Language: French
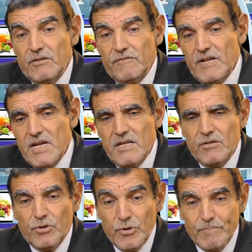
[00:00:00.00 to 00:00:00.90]
on
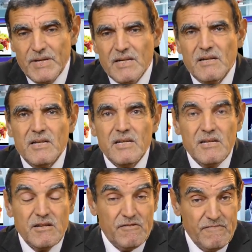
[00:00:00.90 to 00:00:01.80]
va
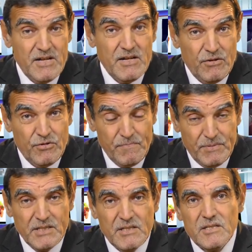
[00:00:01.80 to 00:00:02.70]
reparler et on va
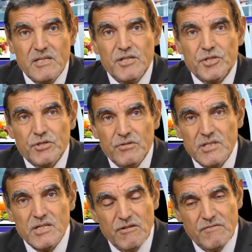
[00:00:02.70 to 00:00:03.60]
repréciser les
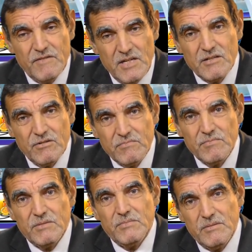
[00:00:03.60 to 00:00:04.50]
choses et on va quand
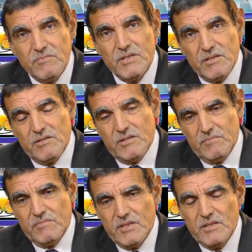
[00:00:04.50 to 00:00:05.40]
même,
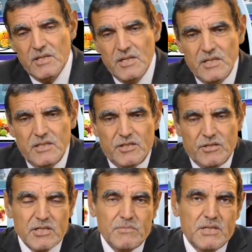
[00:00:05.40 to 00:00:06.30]

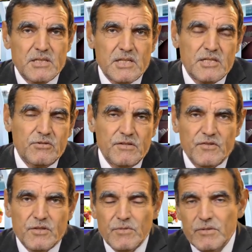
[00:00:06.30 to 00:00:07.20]
disons, expliquer ça
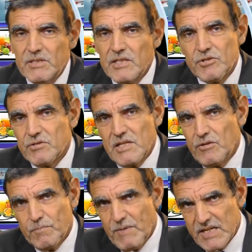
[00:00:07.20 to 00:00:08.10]
scientifiquement et mettre les choses à
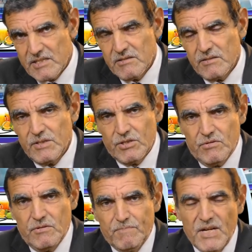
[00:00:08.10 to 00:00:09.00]
leur place. Parce
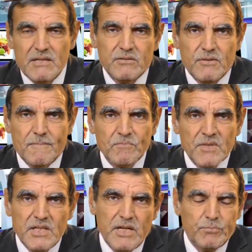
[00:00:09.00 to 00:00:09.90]
que pas
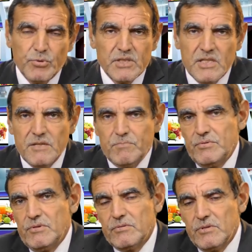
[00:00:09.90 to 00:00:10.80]
n'importe qui
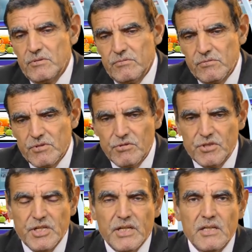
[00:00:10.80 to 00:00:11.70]
peut donc nous
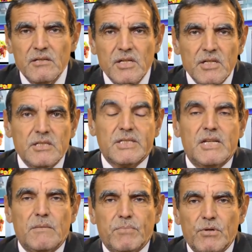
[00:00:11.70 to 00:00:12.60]
suggérer ce
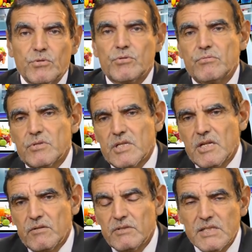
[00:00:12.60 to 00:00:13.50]
qu'il pense ou ce
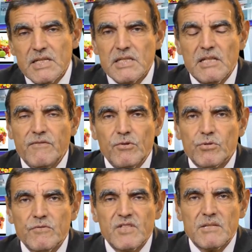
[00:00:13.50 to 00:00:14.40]
qu'il en est. Ça, c'est de la
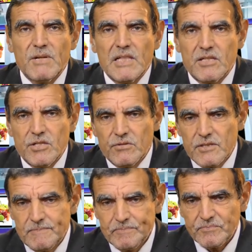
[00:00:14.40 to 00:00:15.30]
philosophie, c'est pas de la science.